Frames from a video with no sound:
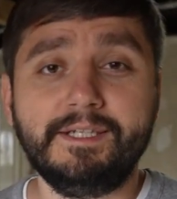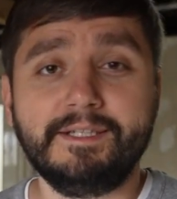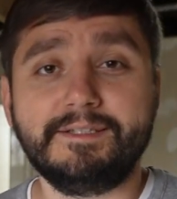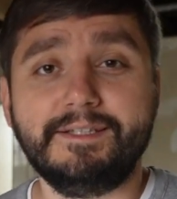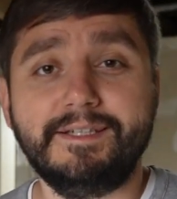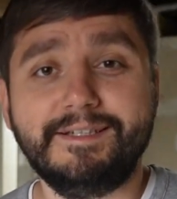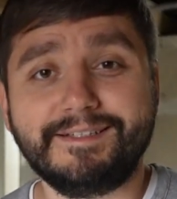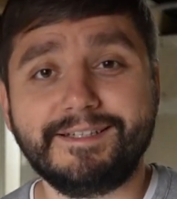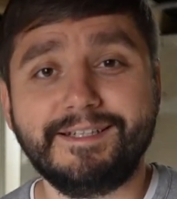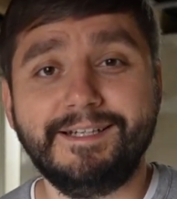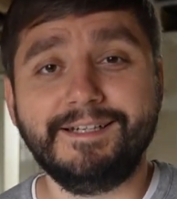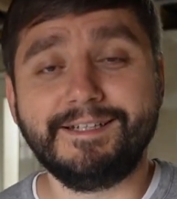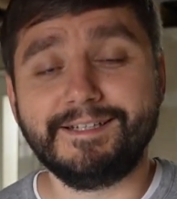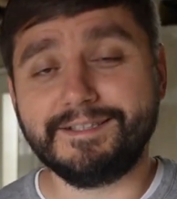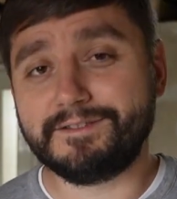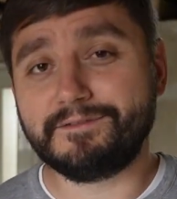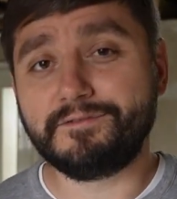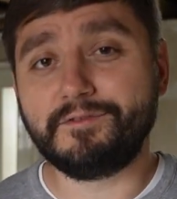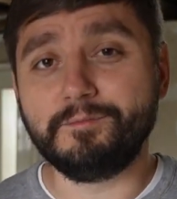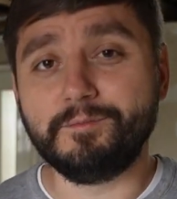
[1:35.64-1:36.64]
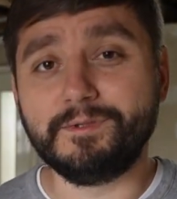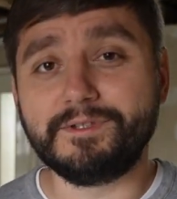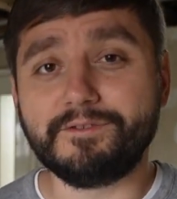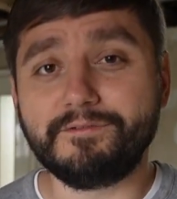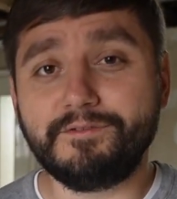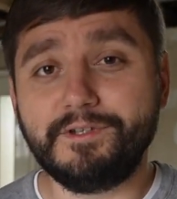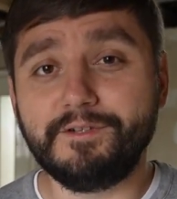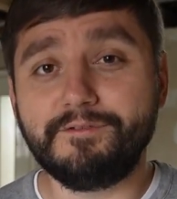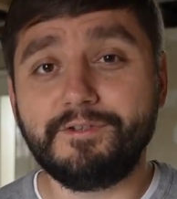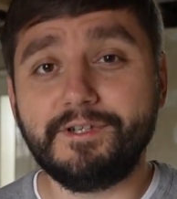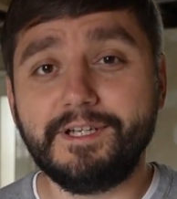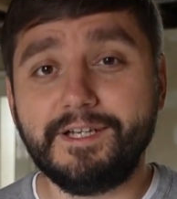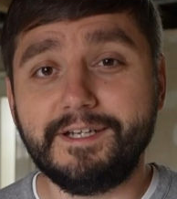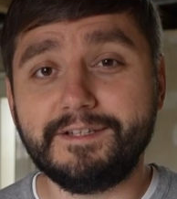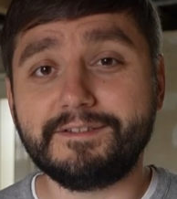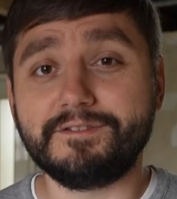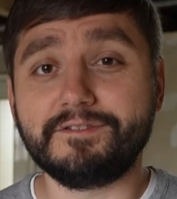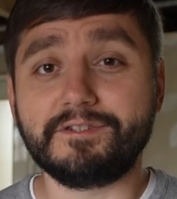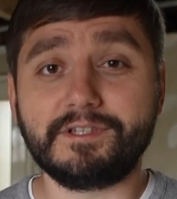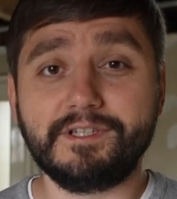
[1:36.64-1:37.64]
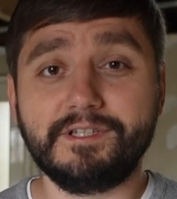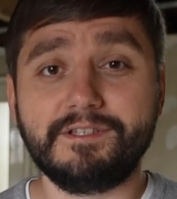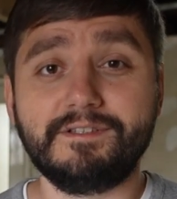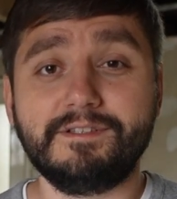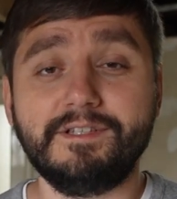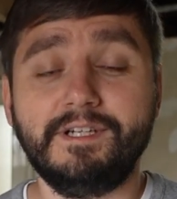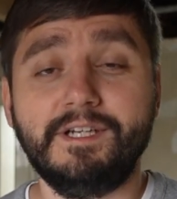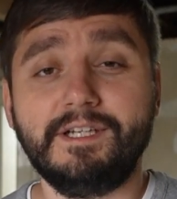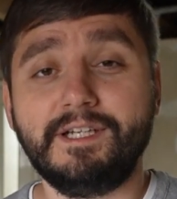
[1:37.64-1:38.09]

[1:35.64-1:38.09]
Das heißt, das ist für mich auf jeden Fall der erste Schritt.